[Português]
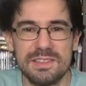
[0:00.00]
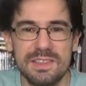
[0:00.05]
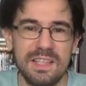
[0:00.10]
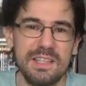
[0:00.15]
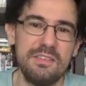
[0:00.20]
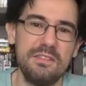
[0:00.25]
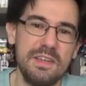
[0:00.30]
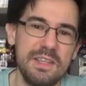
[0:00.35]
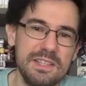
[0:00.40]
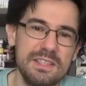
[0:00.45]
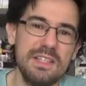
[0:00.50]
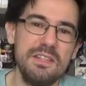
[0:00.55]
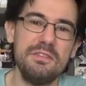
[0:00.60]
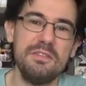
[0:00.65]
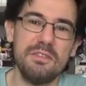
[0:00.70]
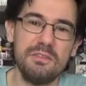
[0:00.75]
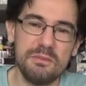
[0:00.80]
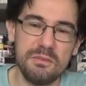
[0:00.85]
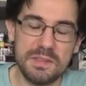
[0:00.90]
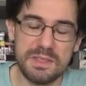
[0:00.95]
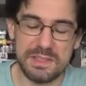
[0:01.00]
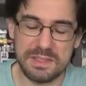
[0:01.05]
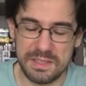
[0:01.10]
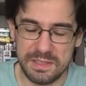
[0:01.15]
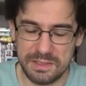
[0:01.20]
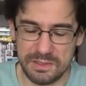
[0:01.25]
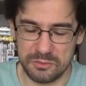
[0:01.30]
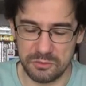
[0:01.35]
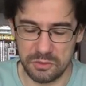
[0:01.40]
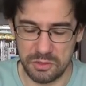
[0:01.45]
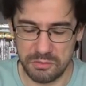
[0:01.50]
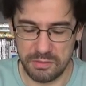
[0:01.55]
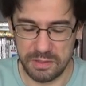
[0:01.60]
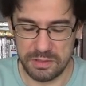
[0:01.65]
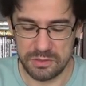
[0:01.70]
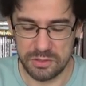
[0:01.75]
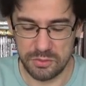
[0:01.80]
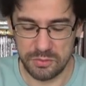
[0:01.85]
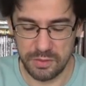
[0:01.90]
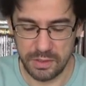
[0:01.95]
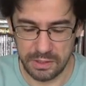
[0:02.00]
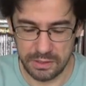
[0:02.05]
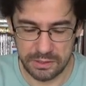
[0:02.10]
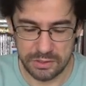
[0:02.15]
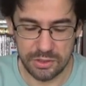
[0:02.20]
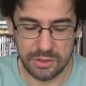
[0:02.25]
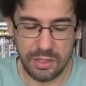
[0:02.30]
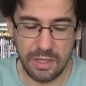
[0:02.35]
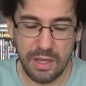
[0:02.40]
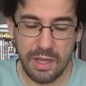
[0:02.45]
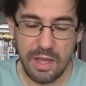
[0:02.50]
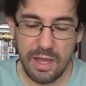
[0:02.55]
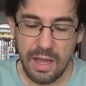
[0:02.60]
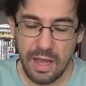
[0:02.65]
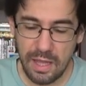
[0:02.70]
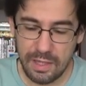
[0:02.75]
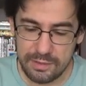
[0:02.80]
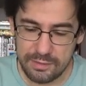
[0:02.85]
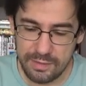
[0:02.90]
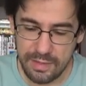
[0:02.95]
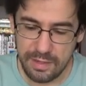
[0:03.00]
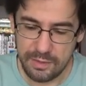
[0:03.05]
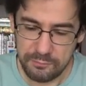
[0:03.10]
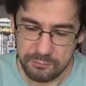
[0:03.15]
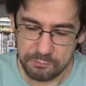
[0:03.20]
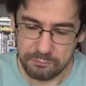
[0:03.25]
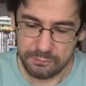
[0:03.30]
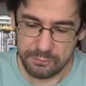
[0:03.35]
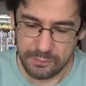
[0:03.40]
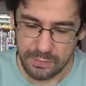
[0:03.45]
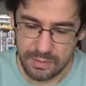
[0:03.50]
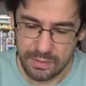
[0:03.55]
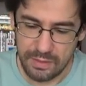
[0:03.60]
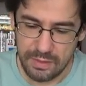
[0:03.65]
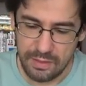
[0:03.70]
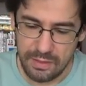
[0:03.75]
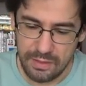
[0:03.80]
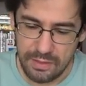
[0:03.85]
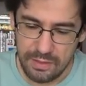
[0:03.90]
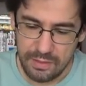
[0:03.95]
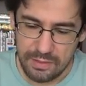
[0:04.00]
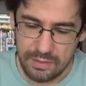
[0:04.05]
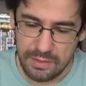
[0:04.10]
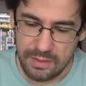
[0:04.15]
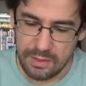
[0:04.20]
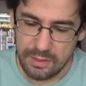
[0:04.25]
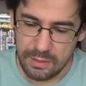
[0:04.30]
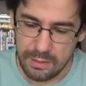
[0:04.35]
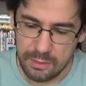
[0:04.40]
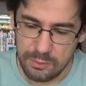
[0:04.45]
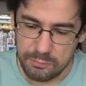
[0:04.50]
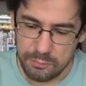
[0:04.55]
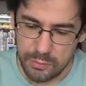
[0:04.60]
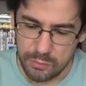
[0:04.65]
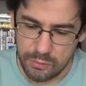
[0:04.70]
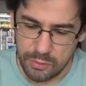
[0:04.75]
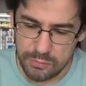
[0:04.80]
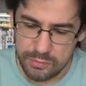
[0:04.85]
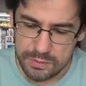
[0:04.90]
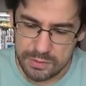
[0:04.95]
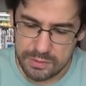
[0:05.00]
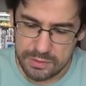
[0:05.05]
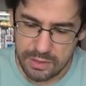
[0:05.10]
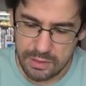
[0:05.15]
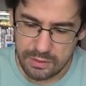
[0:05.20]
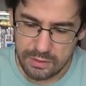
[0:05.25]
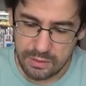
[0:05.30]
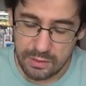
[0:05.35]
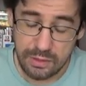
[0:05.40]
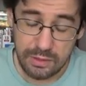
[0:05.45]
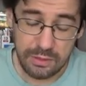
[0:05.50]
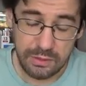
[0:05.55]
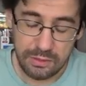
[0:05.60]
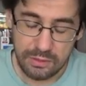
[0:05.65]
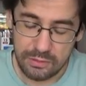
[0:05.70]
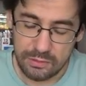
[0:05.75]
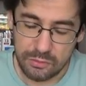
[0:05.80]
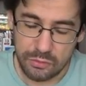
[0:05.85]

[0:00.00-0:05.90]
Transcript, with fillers: Cada vez ele visita um universo diferente, até que em, 1900, em